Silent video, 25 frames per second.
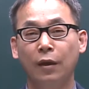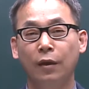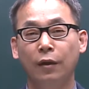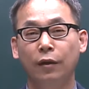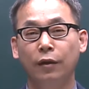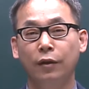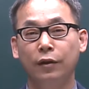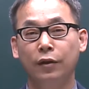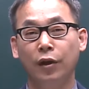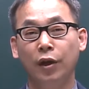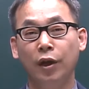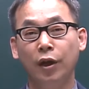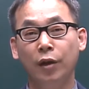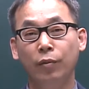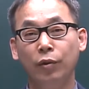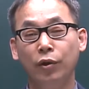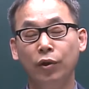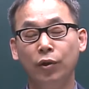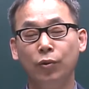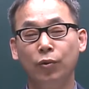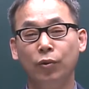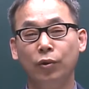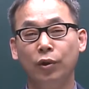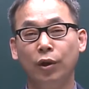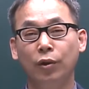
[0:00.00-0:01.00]
어,
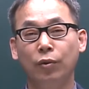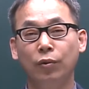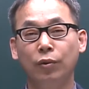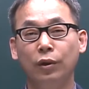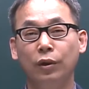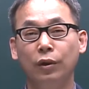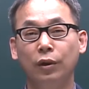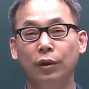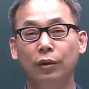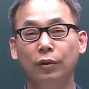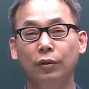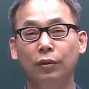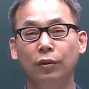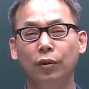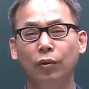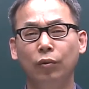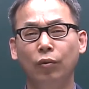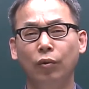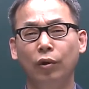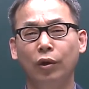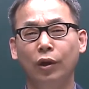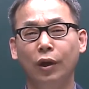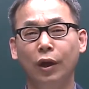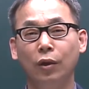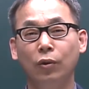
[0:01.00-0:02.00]
사회복지 조사론이라는 건
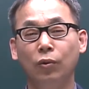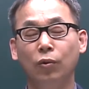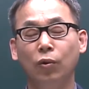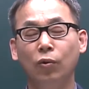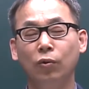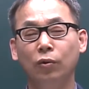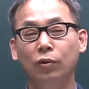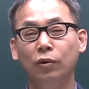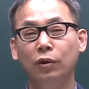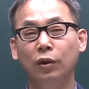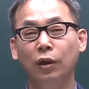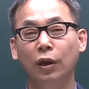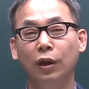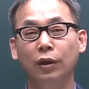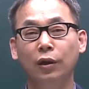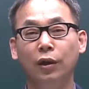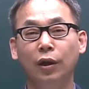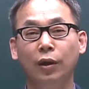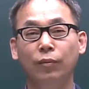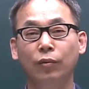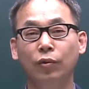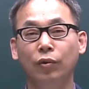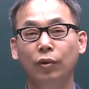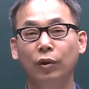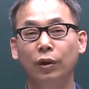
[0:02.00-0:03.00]
워낙 독특한
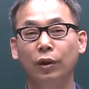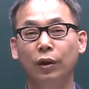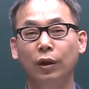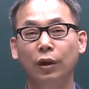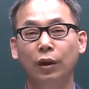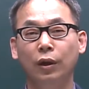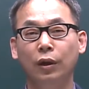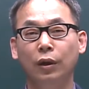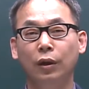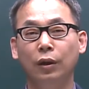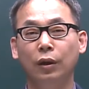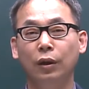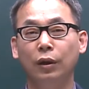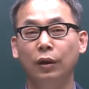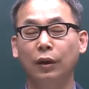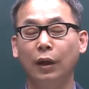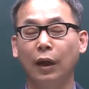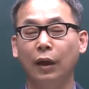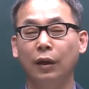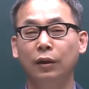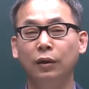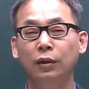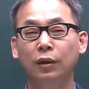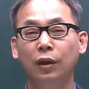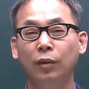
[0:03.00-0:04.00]
과목이라 어,
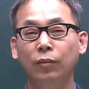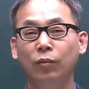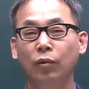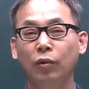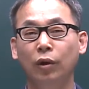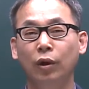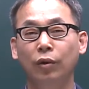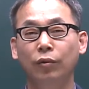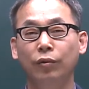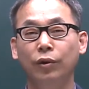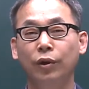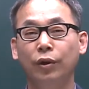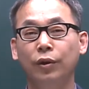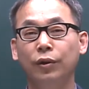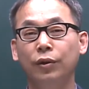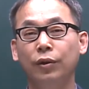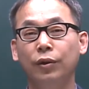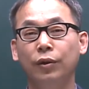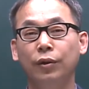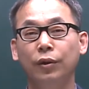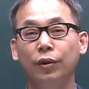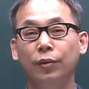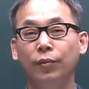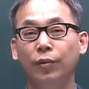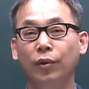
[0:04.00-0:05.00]
다른 과목하고
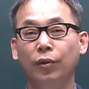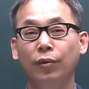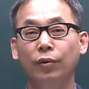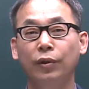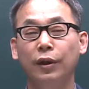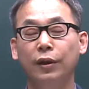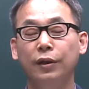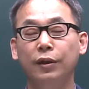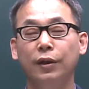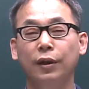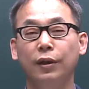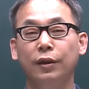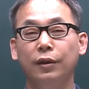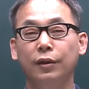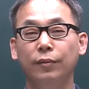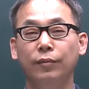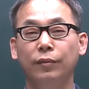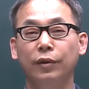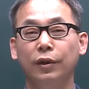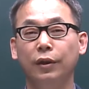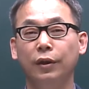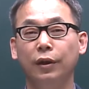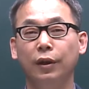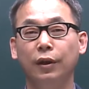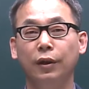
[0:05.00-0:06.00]
연결이 별로 되지
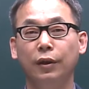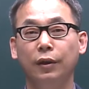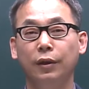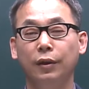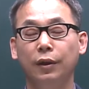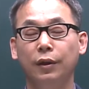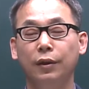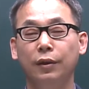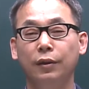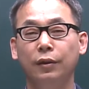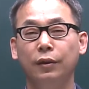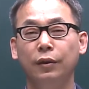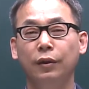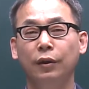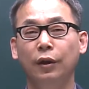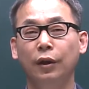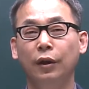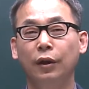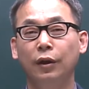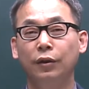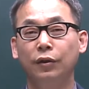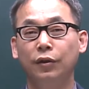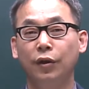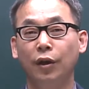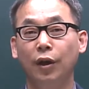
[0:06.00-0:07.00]
않습니다. 그래서
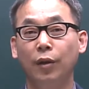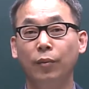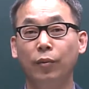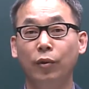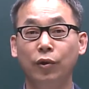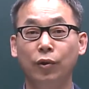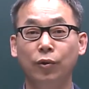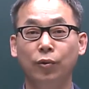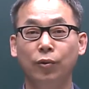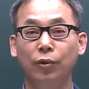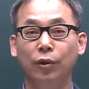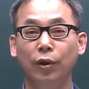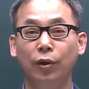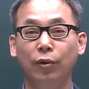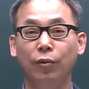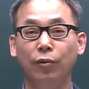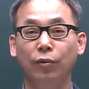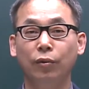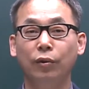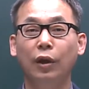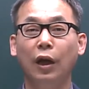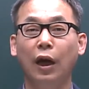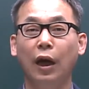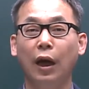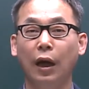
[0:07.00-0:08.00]
사회복지
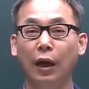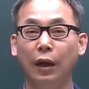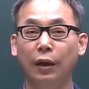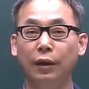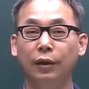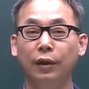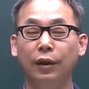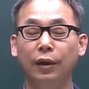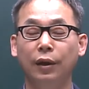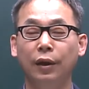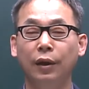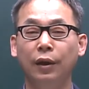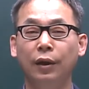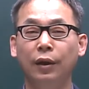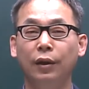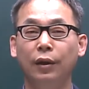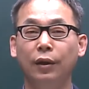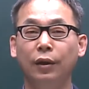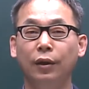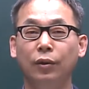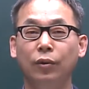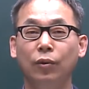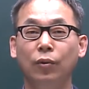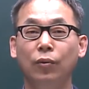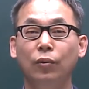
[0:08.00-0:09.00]
조사론은 아예
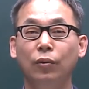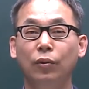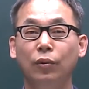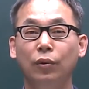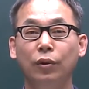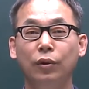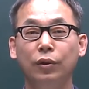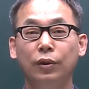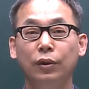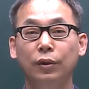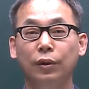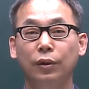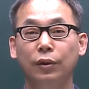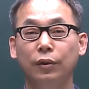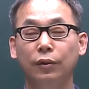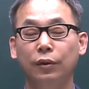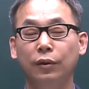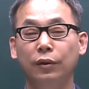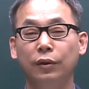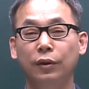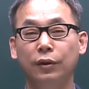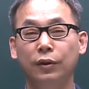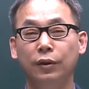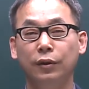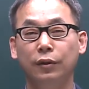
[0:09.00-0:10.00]
예, 동떨어진
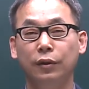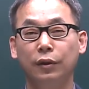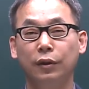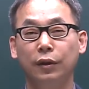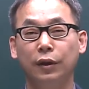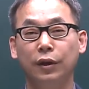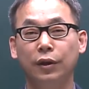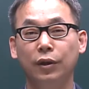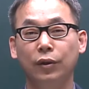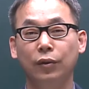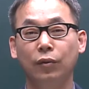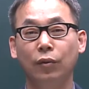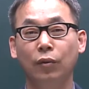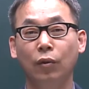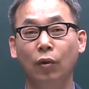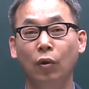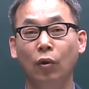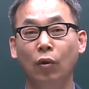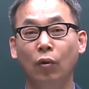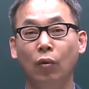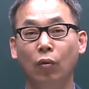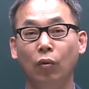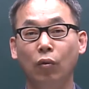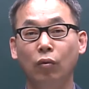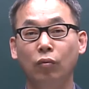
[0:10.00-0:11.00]
어떤 특성을 가지고
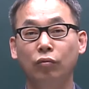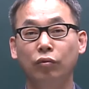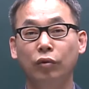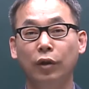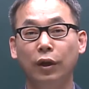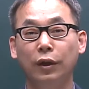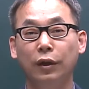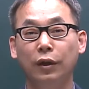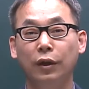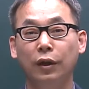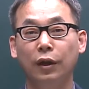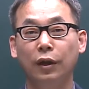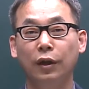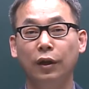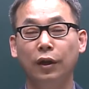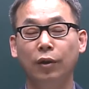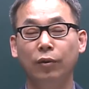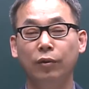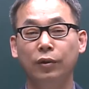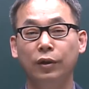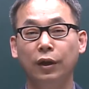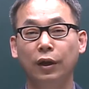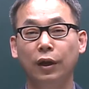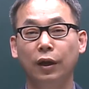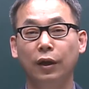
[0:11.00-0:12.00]

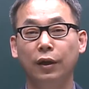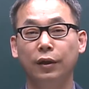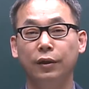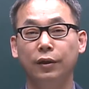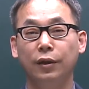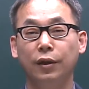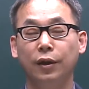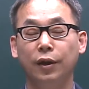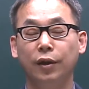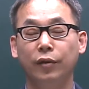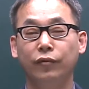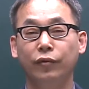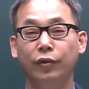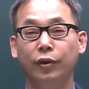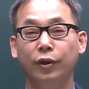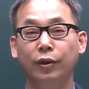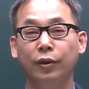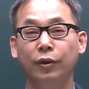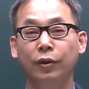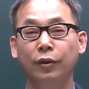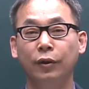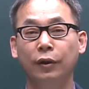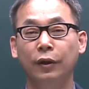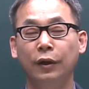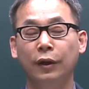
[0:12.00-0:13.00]
공부한다라고 생각하셔야
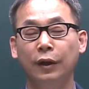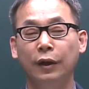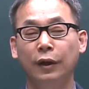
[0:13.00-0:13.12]
되고요.